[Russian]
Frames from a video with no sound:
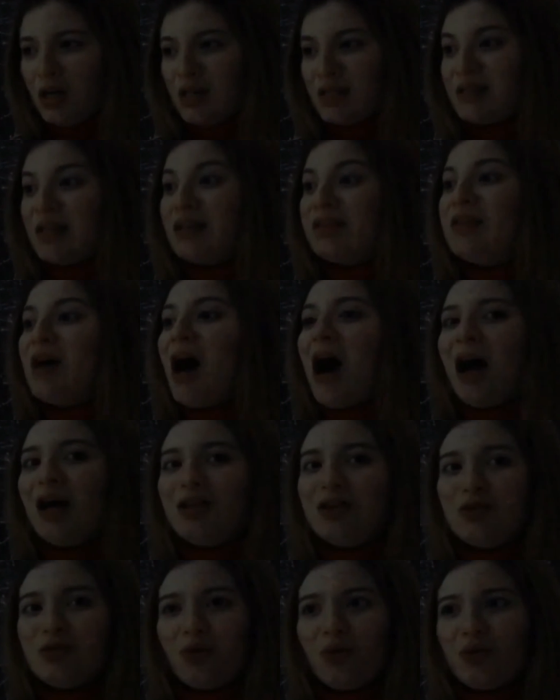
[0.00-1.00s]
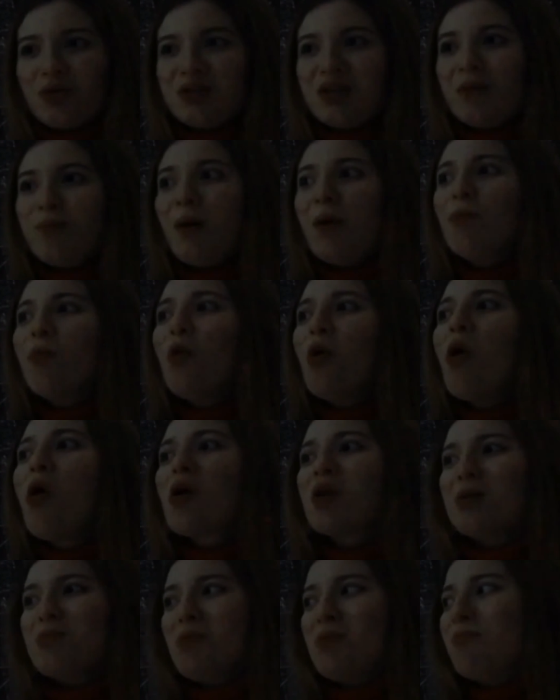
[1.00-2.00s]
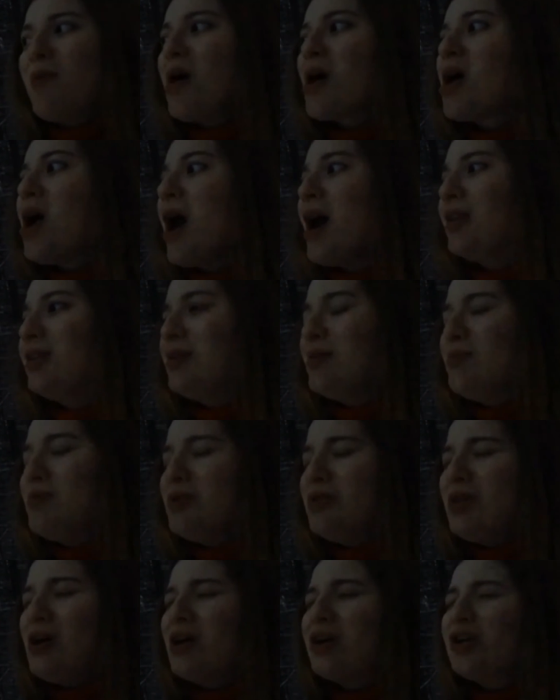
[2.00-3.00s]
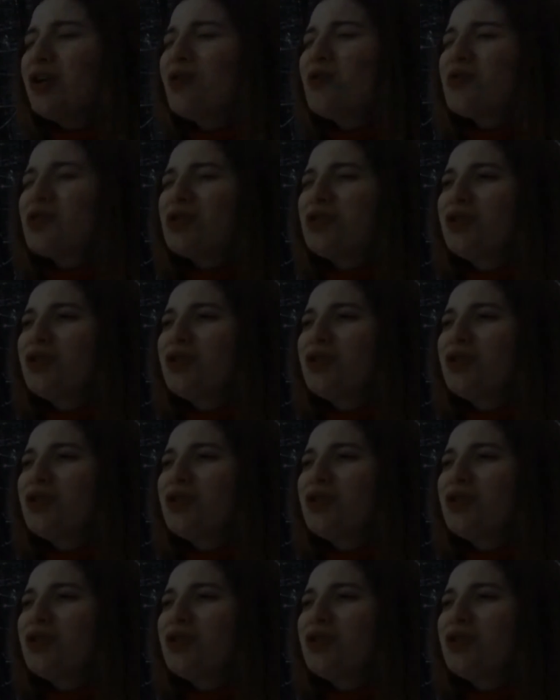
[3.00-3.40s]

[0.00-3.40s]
за данью, за поборами богатыми на Русь